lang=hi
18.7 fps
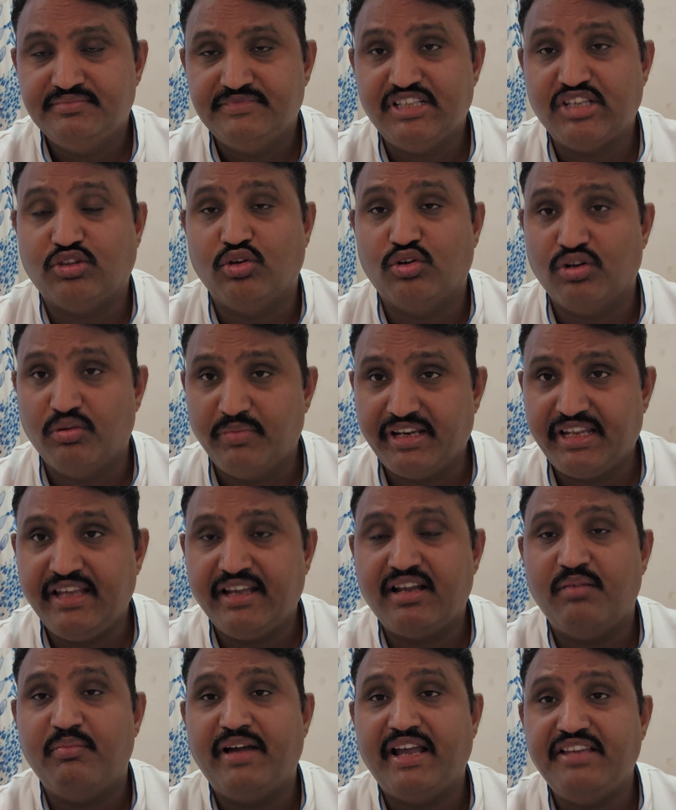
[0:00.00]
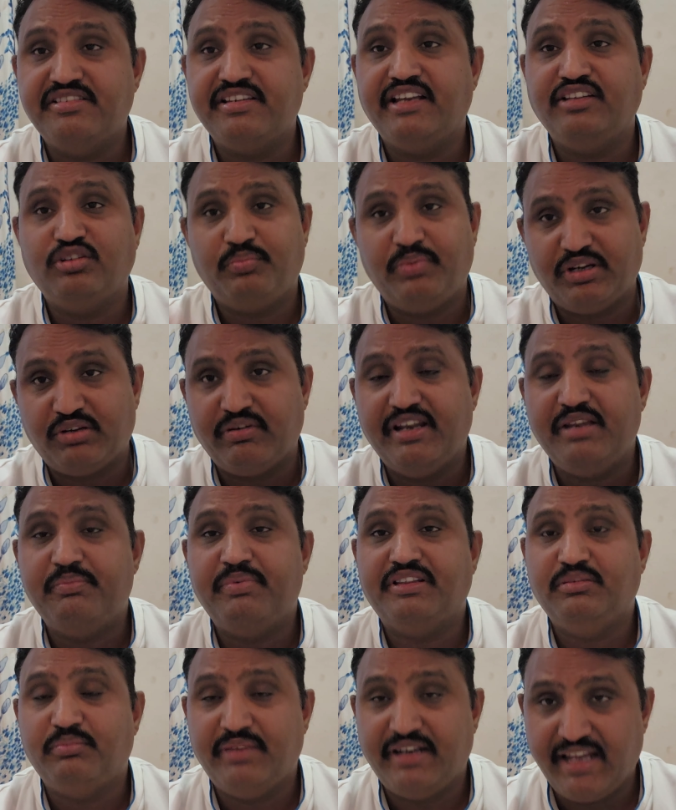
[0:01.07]
ये दो नंबर की कमाई से ही तो पटवारी
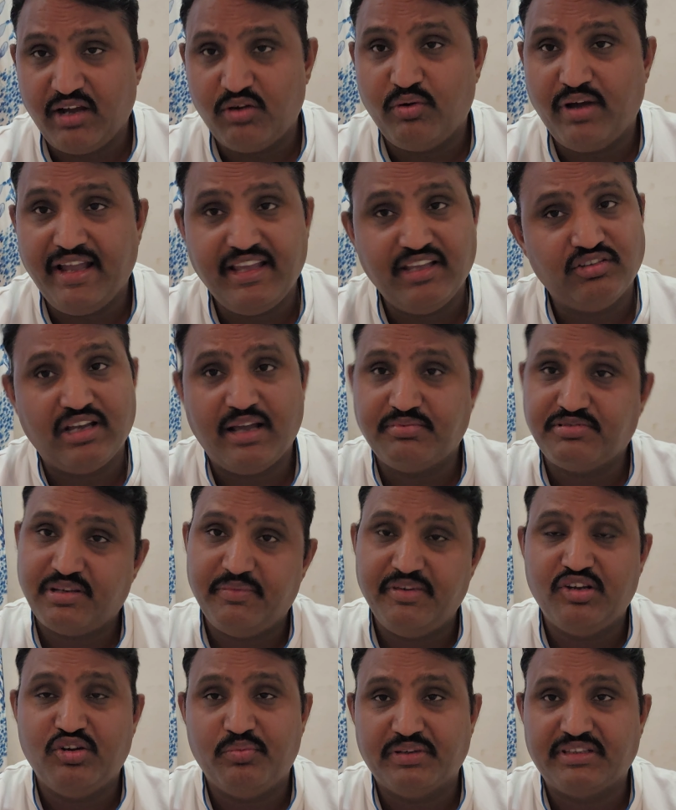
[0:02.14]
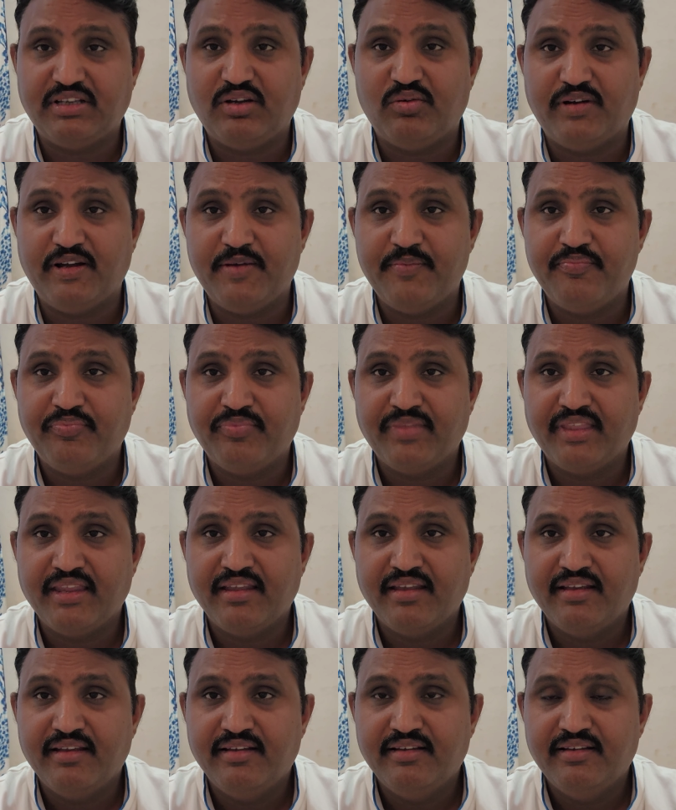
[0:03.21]
पद बना हुआ ये तो आप सभी को पता होगा
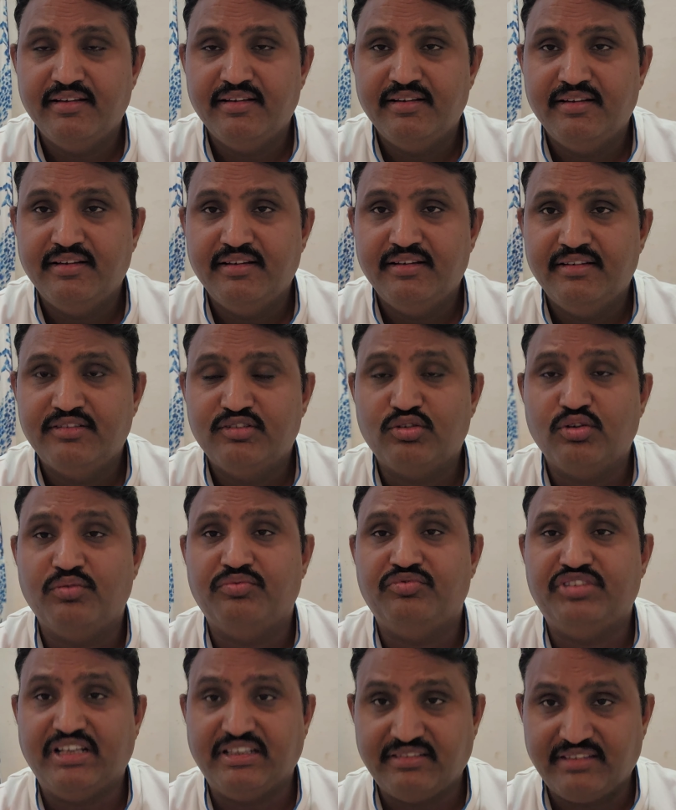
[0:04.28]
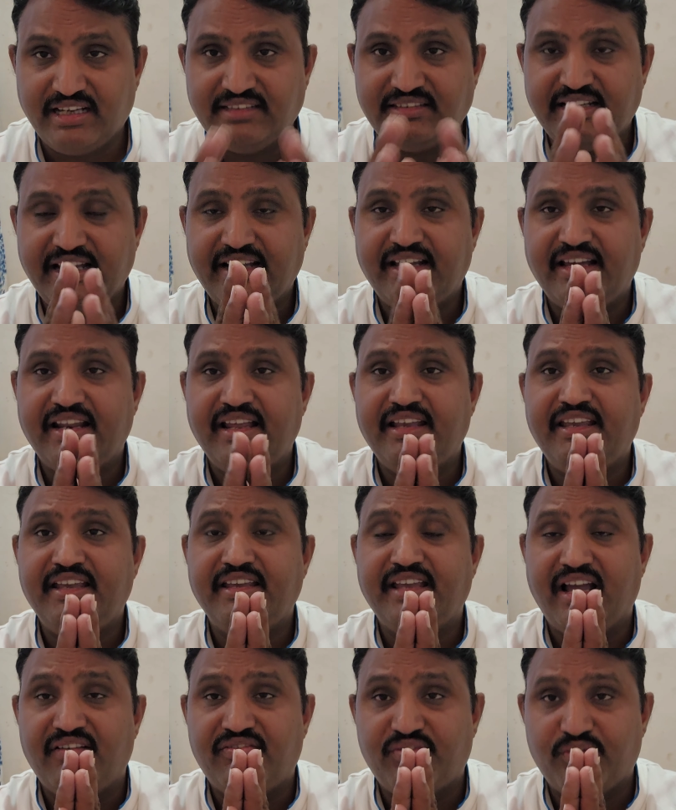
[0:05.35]
तो जनता तय करे कि
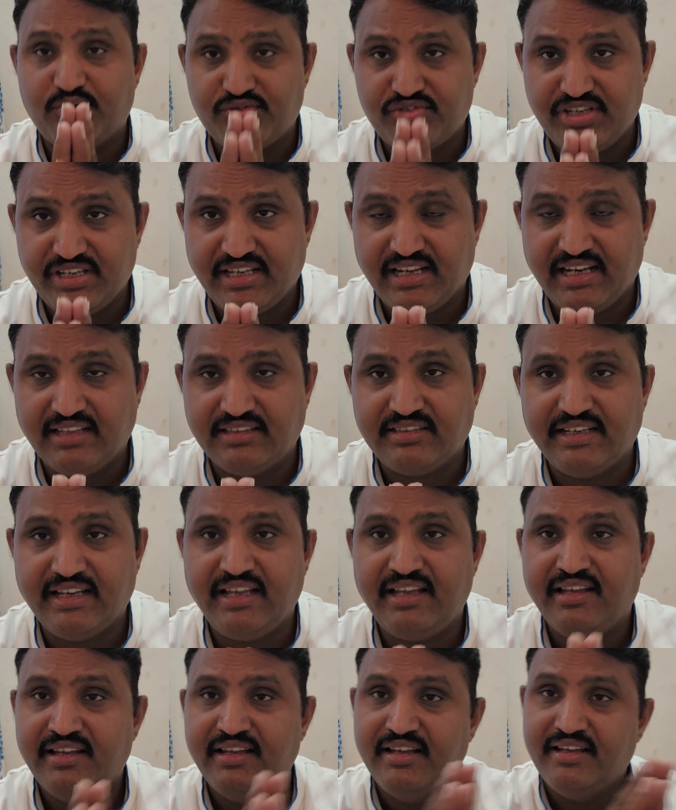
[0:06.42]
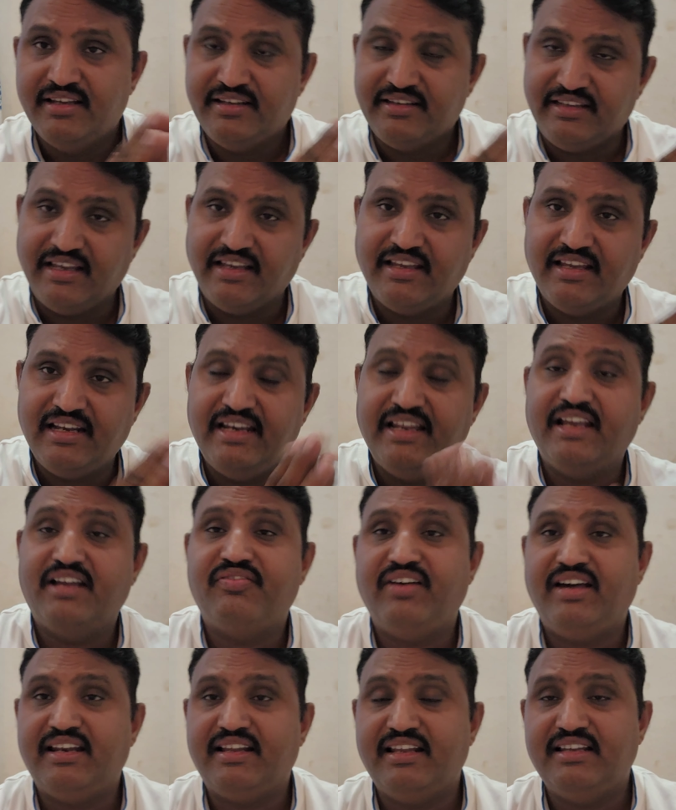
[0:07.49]
यहाँ फौजी गलत है या ये
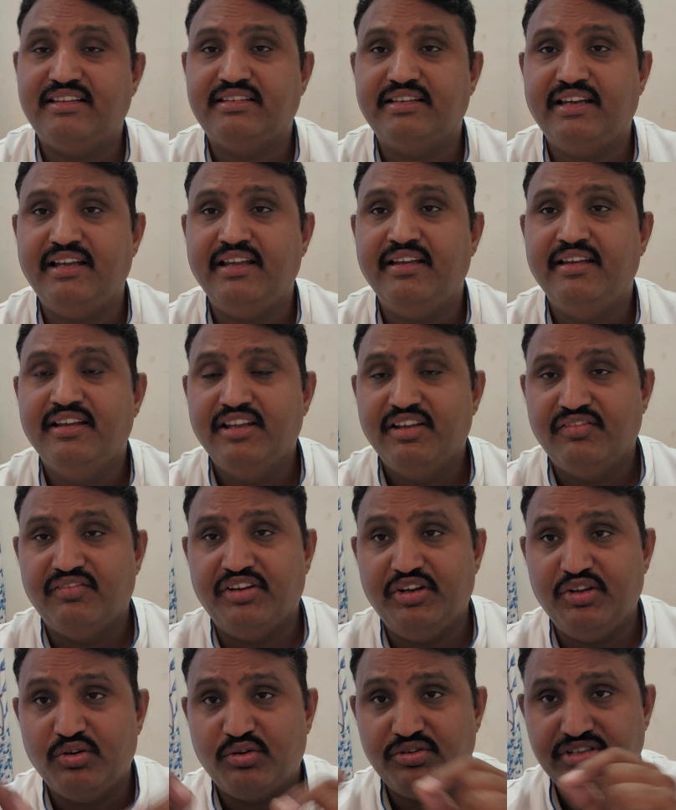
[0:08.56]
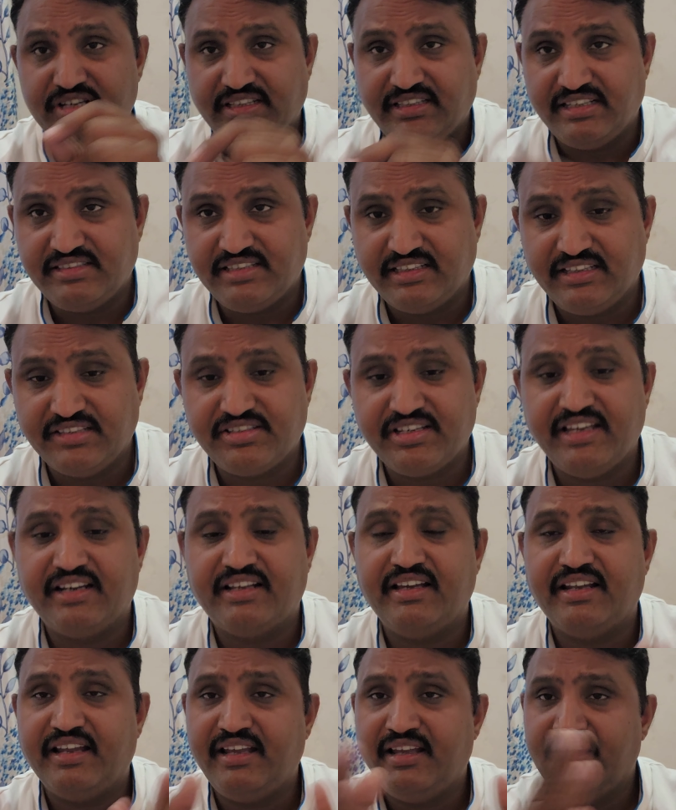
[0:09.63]
लेखपाल गलत है वीडियो को ज़्यादा से ज़्यादा शेयर
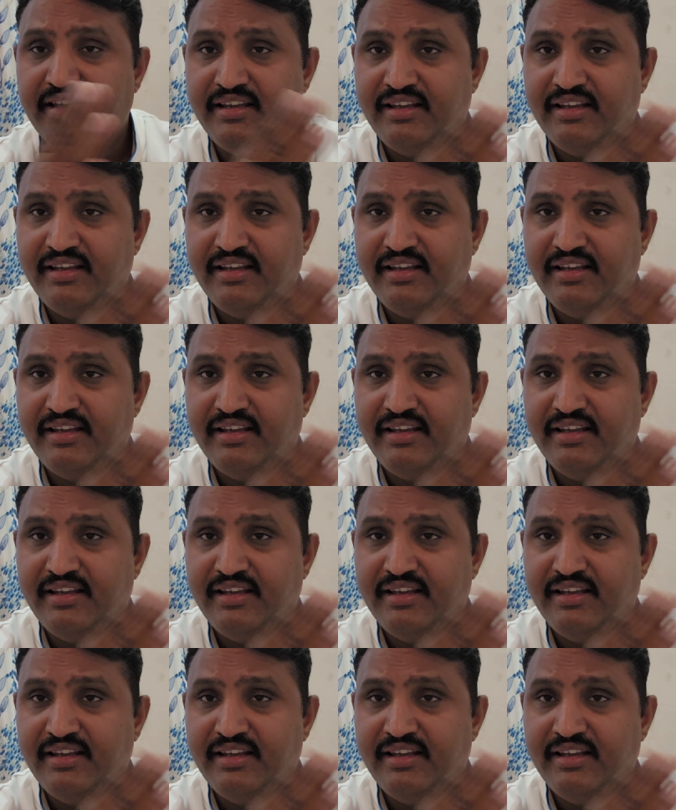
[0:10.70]
करें